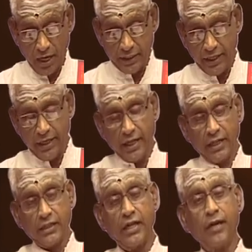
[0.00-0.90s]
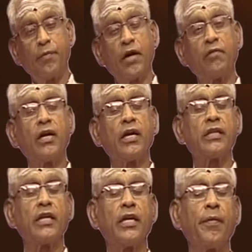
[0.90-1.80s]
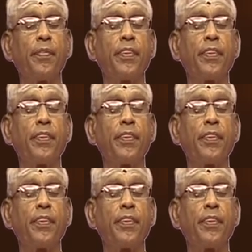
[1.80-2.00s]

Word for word: அதே நேரத்திலே பகவானிடத்திலே